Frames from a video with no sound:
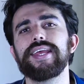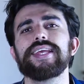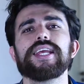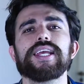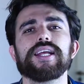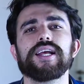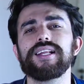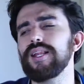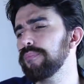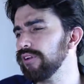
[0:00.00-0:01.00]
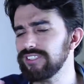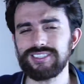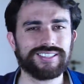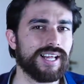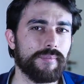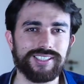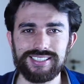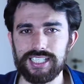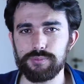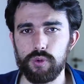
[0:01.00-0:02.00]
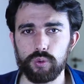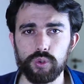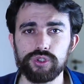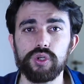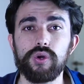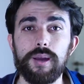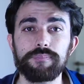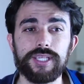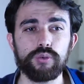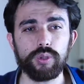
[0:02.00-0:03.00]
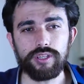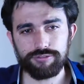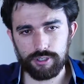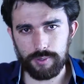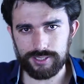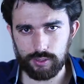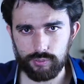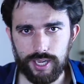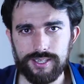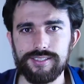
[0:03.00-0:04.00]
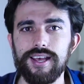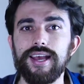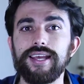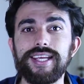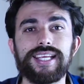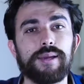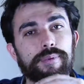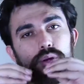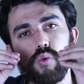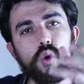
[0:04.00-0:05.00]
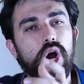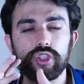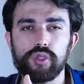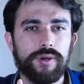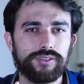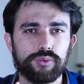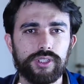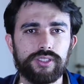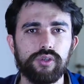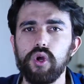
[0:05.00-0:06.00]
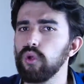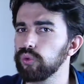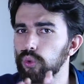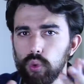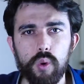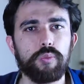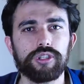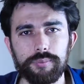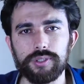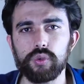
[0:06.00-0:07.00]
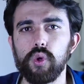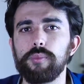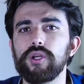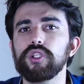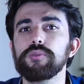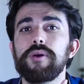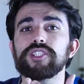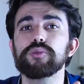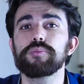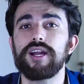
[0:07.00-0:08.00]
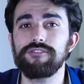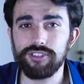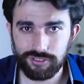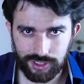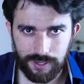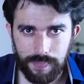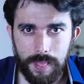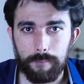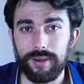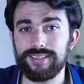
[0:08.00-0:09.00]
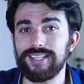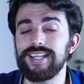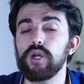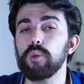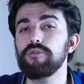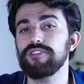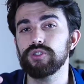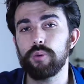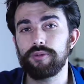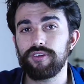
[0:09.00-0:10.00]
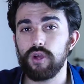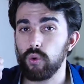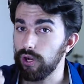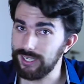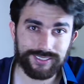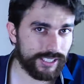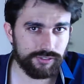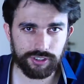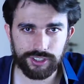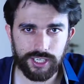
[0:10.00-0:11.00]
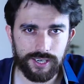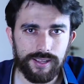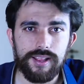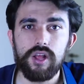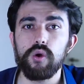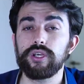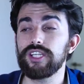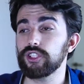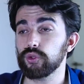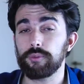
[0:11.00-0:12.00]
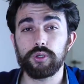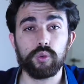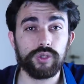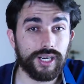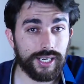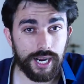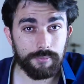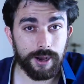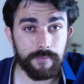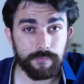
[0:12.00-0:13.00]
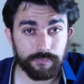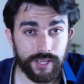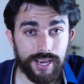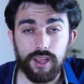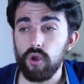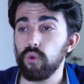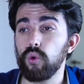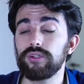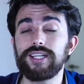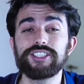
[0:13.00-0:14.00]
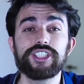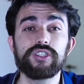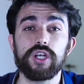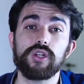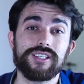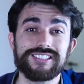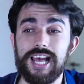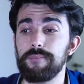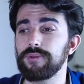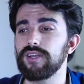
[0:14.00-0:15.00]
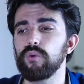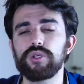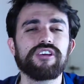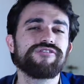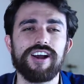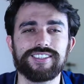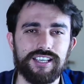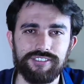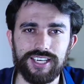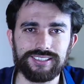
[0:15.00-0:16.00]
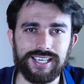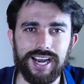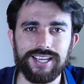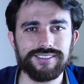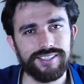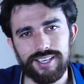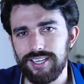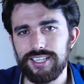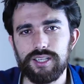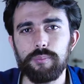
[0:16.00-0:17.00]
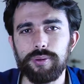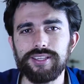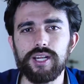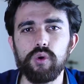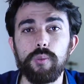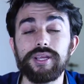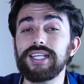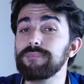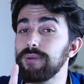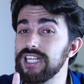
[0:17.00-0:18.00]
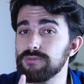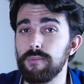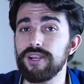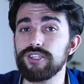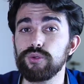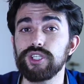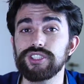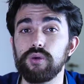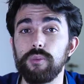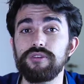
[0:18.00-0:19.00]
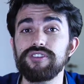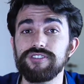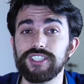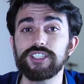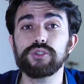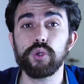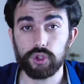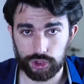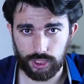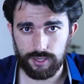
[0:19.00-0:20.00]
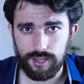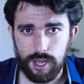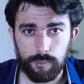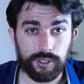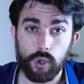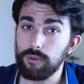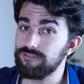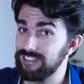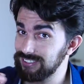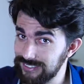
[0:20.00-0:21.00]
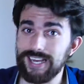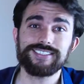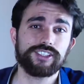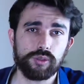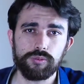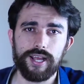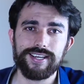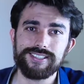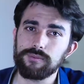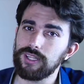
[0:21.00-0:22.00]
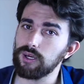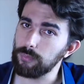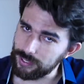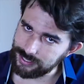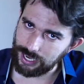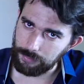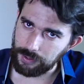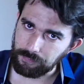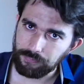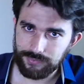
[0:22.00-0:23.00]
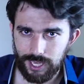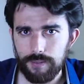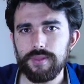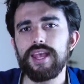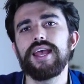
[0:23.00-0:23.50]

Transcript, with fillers: E depois de ensinar mais de 10 mil alunos, eu captei toda a informação deles e quebrei o código masculino, todo o comportamento do homem hoje passo para você, para entender como fazer o homem correr atrás de você, que deixa o homem louco na cama, né? Quando ele te ignora no WhatsApp, o que faz ele vir atrás. Então prender o homem e principalmente não deixar o homem te fazer de trouxa, porque o homem faz teste com mulheres e a mulher não percebe, né?